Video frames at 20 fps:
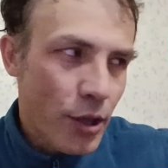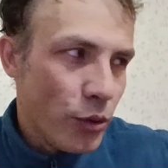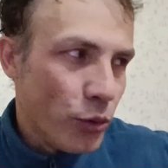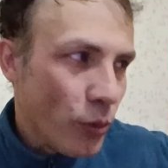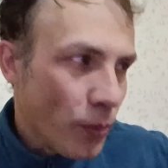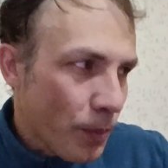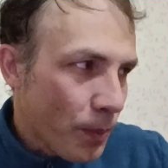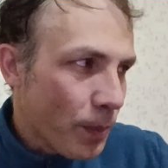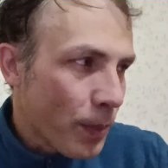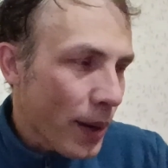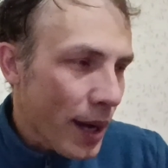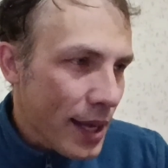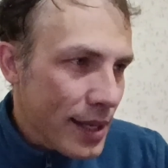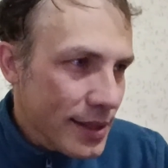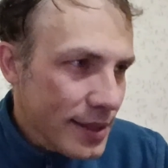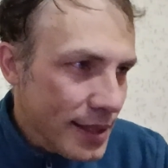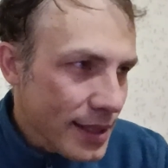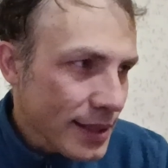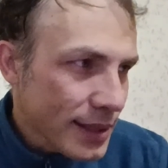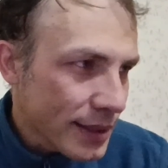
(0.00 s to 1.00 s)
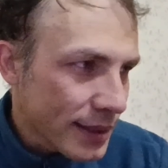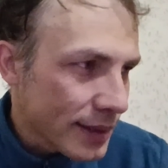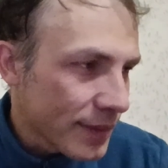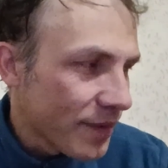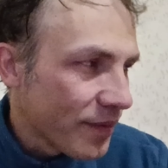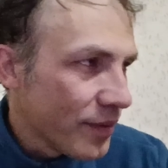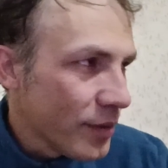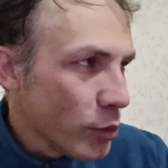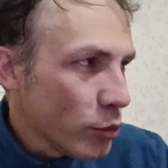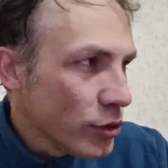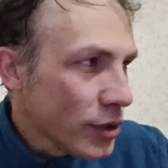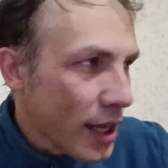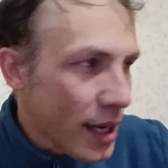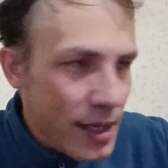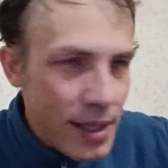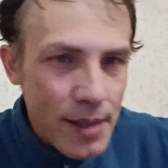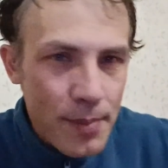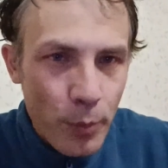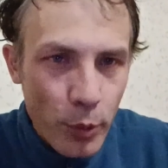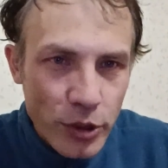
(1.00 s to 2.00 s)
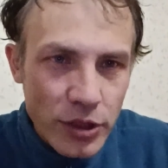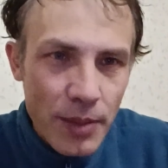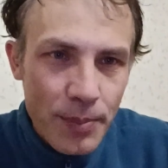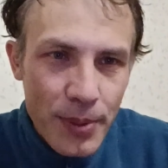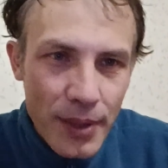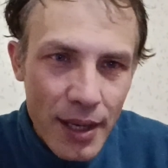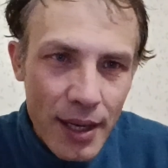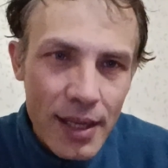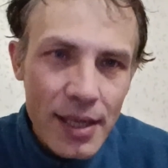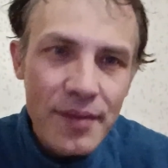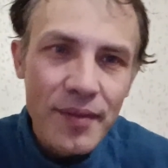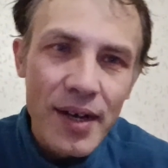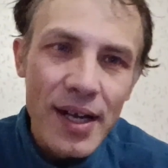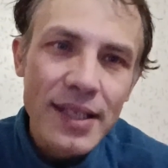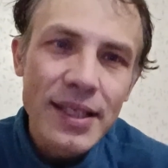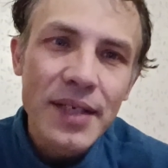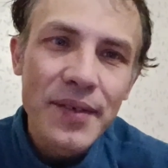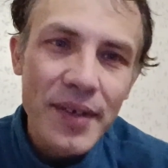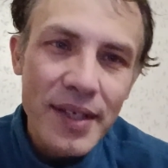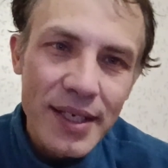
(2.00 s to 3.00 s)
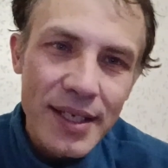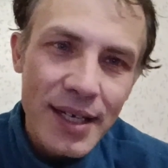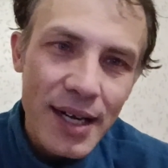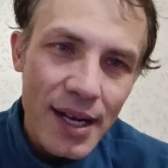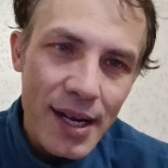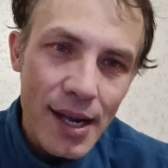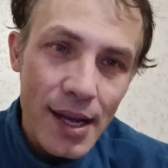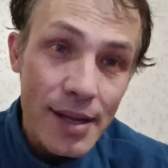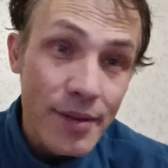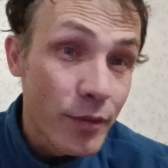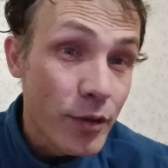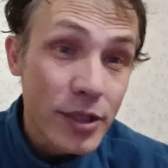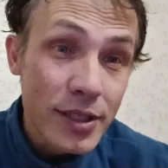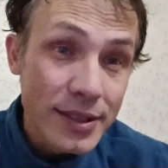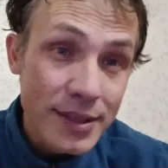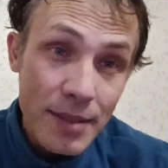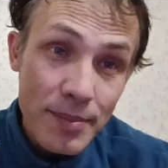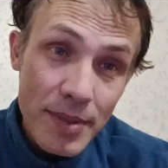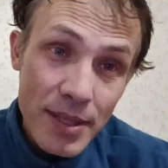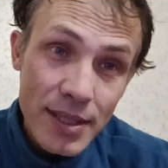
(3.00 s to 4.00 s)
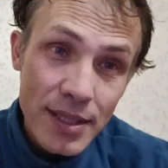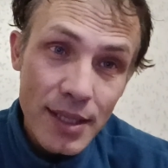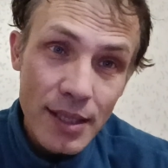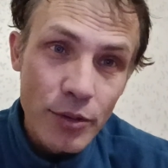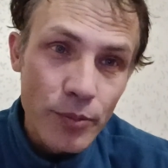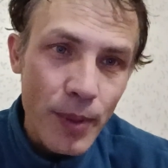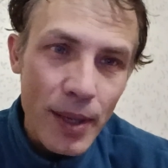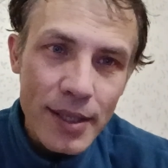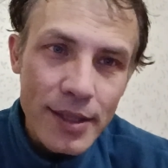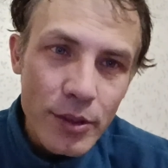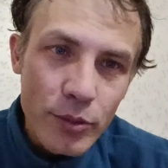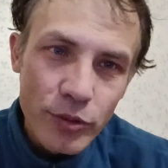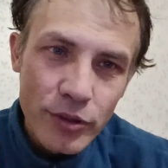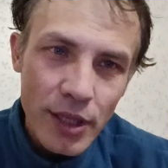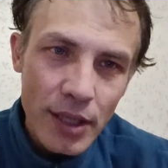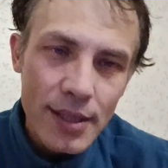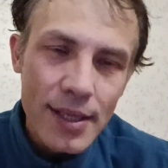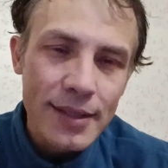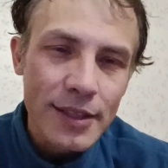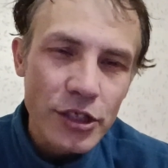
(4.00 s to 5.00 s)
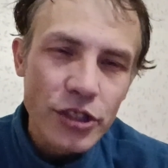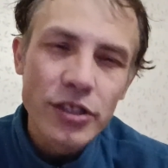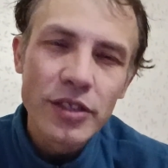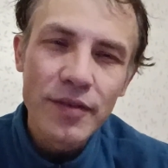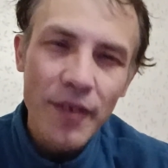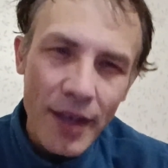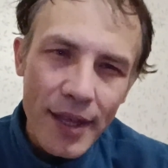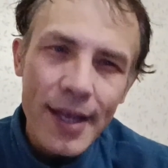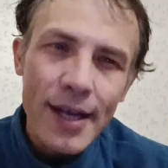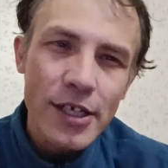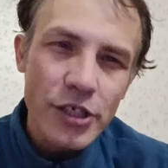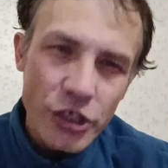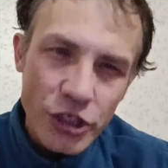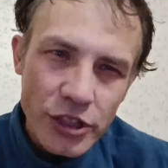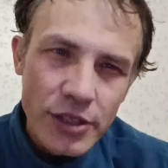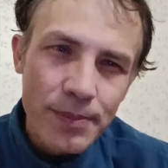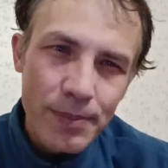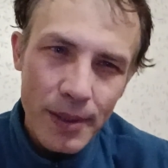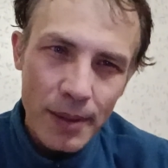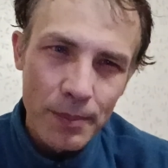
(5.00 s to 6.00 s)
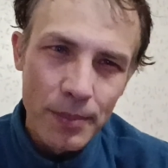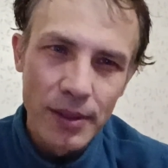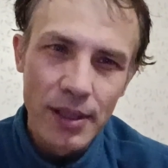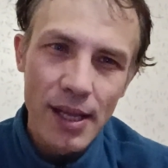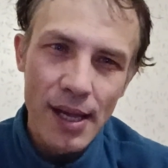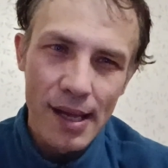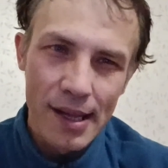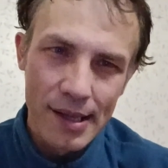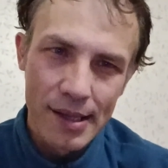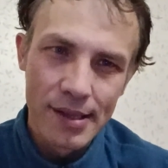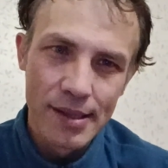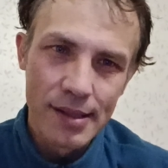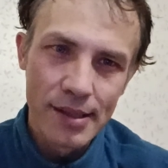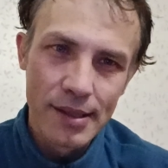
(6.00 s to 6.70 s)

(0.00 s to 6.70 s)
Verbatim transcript: Ну, пойди, вы удали после перерыва этого игрока. Его не заменили. Пойди удали. Это же твоя ошибка была.